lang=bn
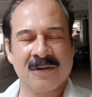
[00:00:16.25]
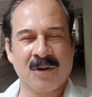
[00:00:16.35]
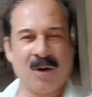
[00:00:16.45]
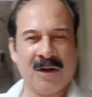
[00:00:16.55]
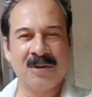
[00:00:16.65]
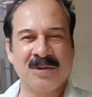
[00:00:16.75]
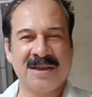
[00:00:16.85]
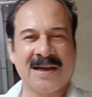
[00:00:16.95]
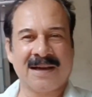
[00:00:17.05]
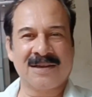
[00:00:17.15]
ঘরে গুছিয়ে
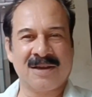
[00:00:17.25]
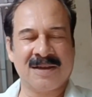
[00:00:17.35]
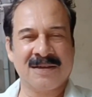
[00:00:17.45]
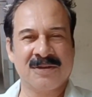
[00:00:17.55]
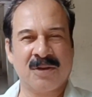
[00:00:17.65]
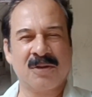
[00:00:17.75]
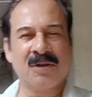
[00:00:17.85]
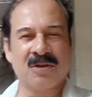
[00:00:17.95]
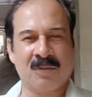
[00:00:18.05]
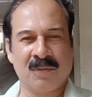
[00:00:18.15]
রাখতে হয় যতটা
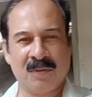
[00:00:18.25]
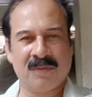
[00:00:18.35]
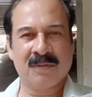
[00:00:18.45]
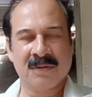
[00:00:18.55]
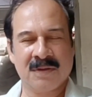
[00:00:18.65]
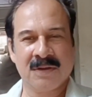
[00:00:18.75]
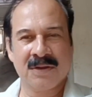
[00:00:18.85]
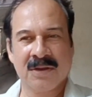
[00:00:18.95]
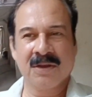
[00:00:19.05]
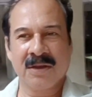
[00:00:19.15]
সম্ভব
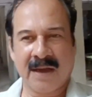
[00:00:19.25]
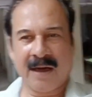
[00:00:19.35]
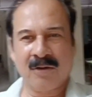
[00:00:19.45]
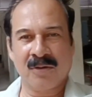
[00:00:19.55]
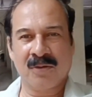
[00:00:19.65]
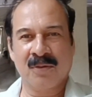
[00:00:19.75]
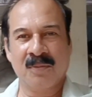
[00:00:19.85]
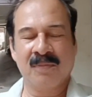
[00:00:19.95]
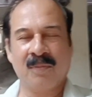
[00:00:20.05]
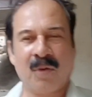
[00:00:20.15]
কেন
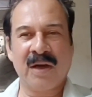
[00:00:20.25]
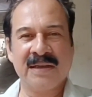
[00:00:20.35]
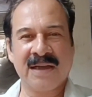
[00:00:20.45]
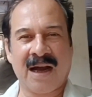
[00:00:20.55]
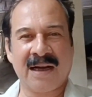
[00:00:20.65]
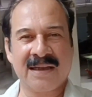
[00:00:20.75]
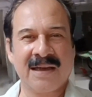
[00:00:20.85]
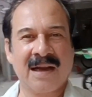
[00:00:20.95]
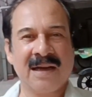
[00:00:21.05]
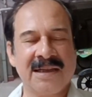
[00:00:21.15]
বলে যে হাতকে
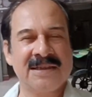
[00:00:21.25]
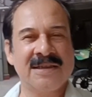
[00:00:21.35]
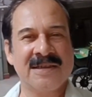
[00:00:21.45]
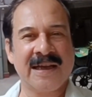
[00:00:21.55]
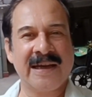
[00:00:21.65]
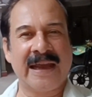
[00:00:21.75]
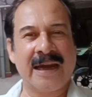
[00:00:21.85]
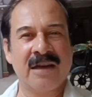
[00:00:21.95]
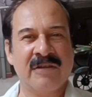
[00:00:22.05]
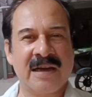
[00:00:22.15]
রাখলে জিনিস নাকি
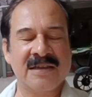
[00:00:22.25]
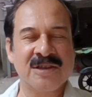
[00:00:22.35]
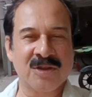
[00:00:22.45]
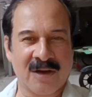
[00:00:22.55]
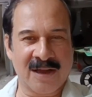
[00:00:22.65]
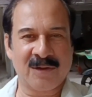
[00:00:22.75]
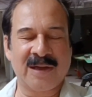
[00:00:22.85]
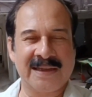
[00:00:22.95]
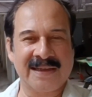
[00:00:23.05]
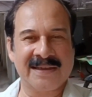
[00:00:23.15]
নেগেটিভ এনার্জি ছড়ায় ওখান
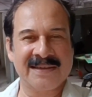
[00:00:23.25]
থেকে